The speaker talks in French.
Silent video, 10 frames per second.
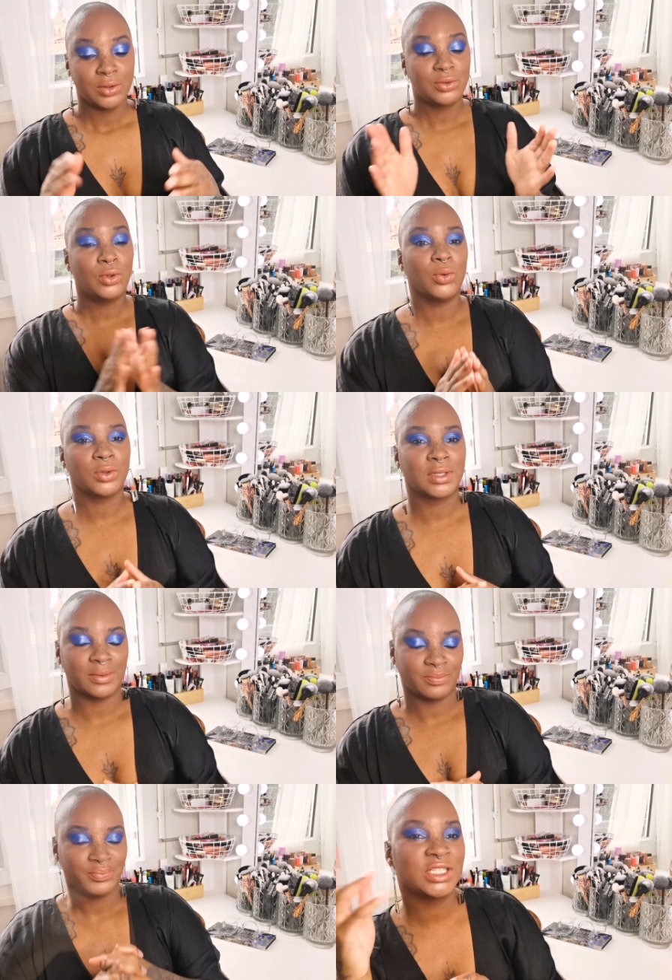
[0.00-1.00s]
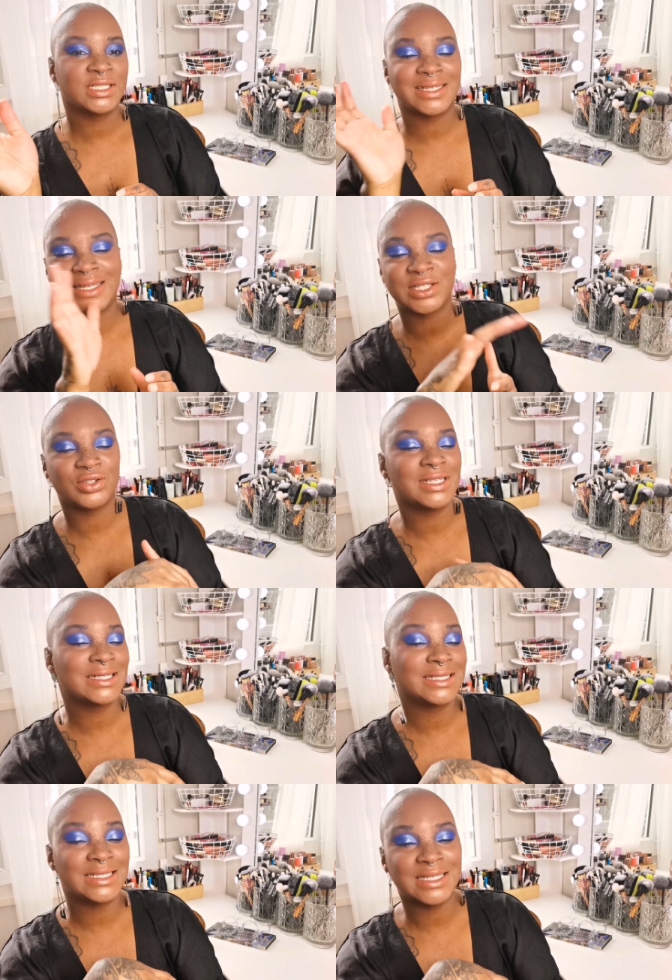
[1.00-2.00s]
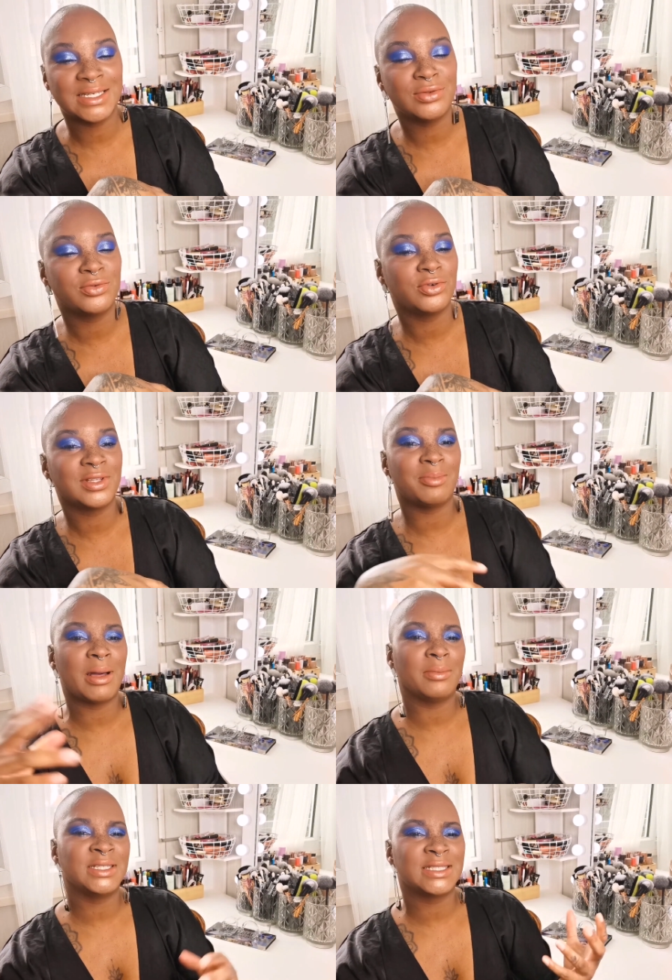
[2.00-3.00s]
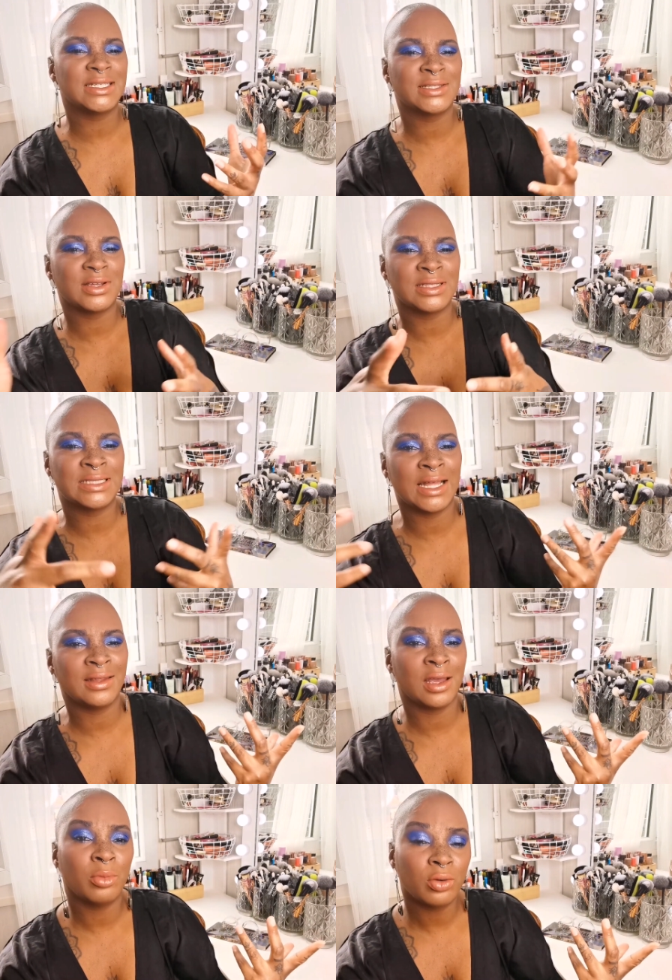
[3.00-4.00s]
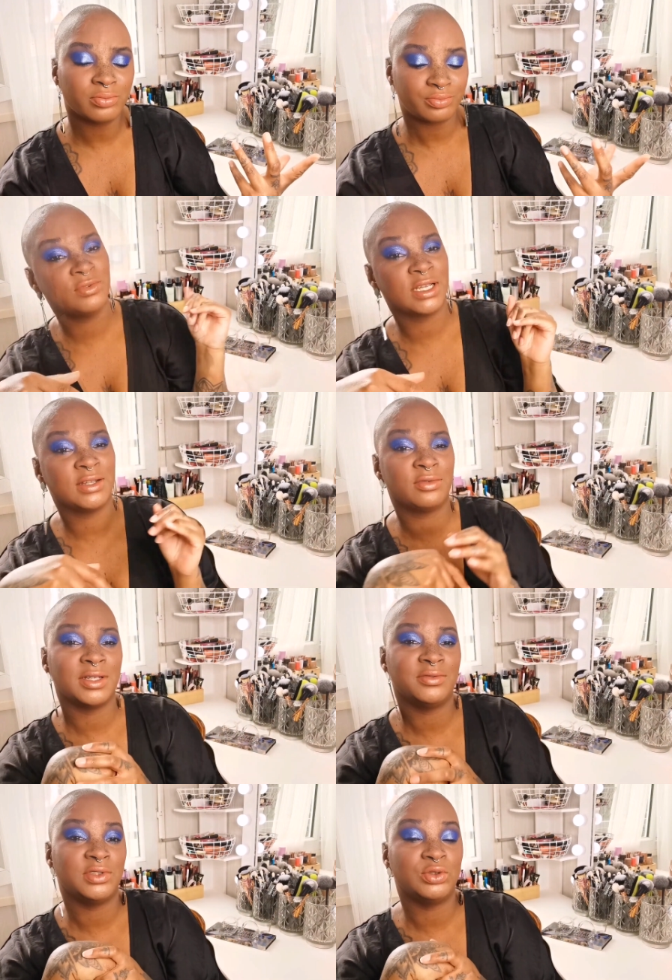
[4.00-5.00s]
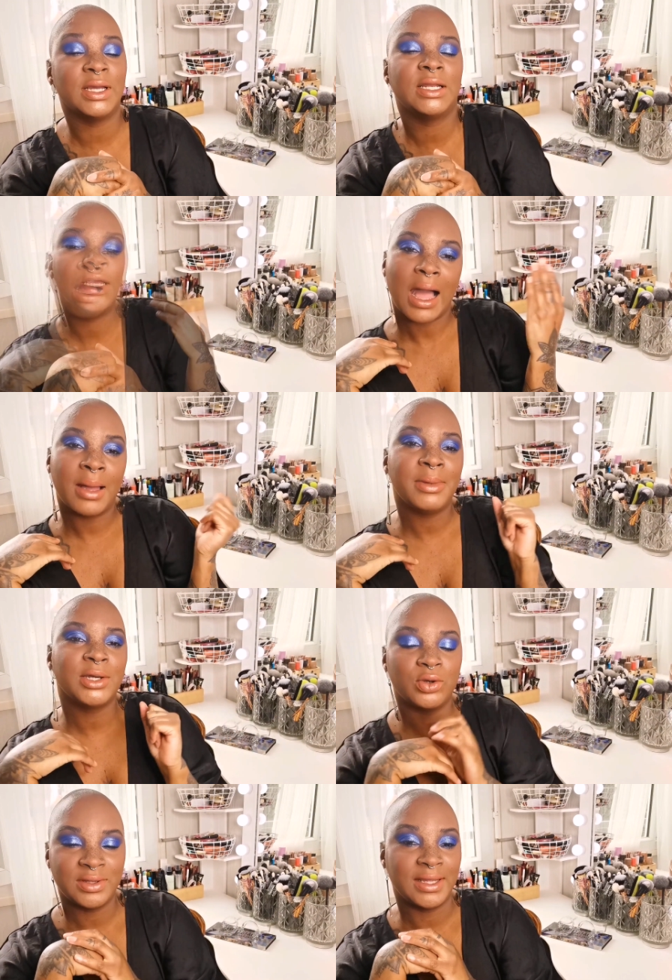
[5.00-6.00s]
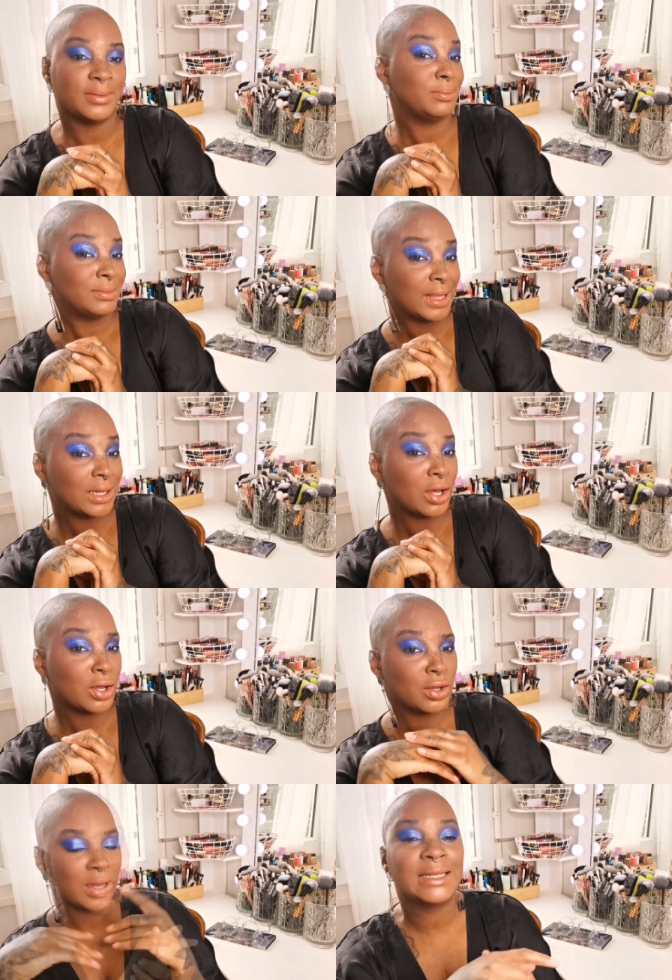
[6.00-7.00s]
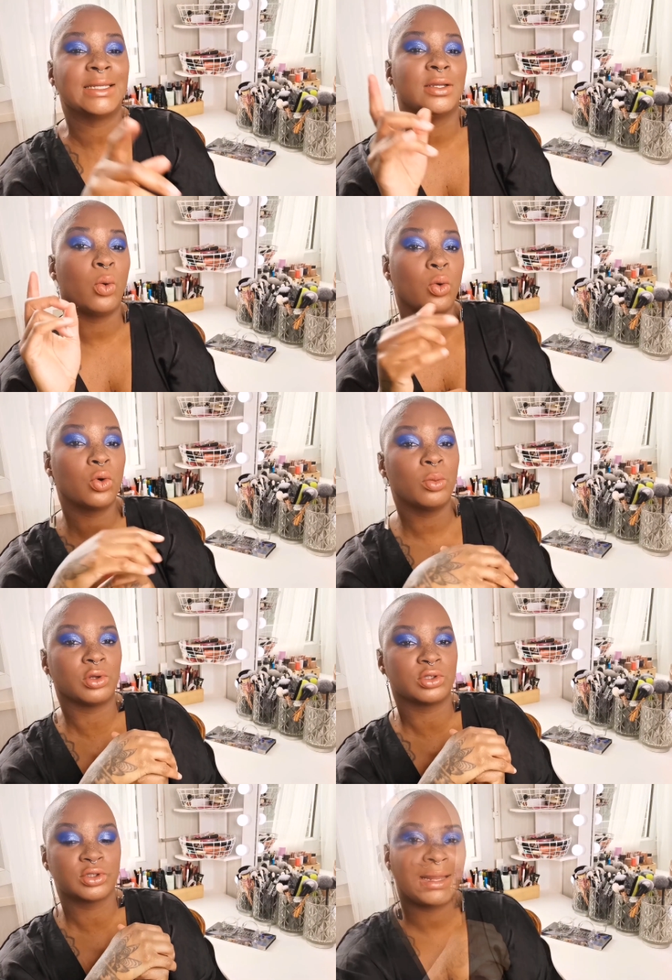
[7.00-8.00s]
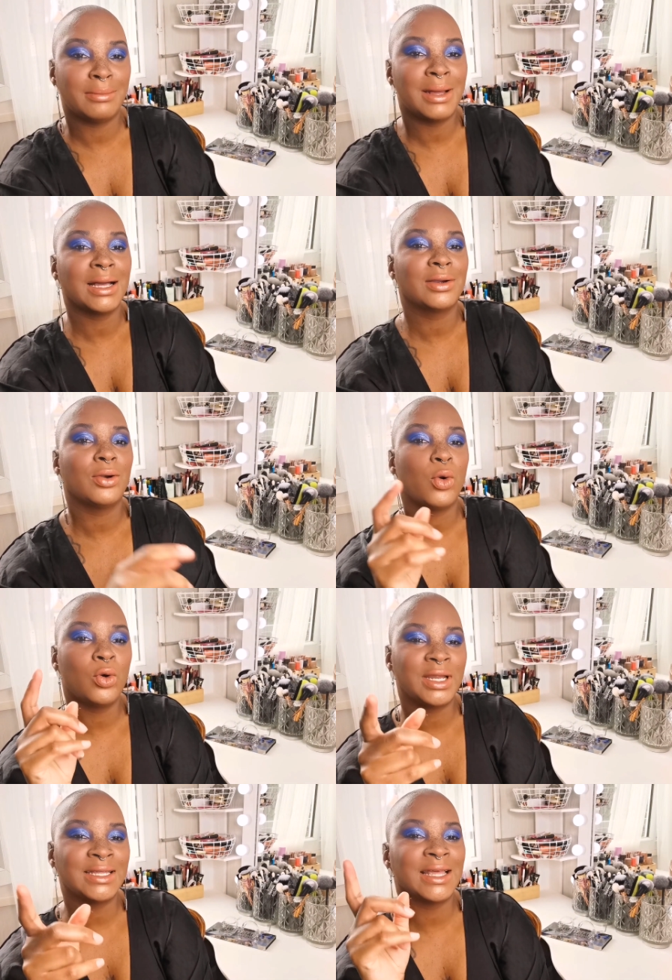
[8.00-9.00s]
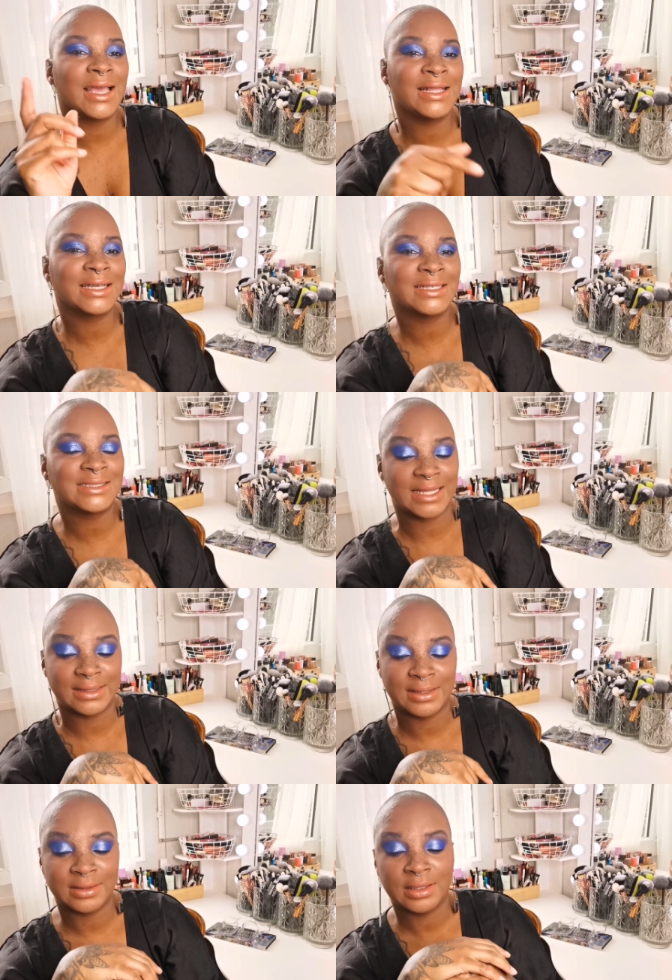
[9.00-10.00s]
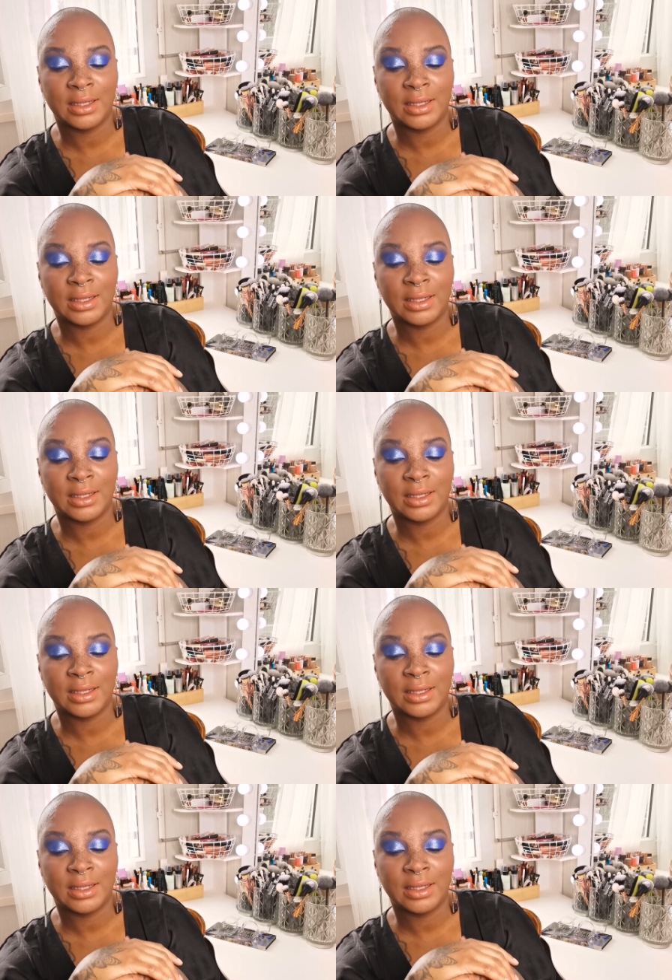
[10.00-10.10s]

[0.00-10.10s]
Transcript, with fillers: Donc, j'ai sélectionné 10 nouveautés parmi ce qui est sorti dernièrement et vous allez voir les visuels à mes côtés. D'accord Allez, on commence par la marque Olen Henriksen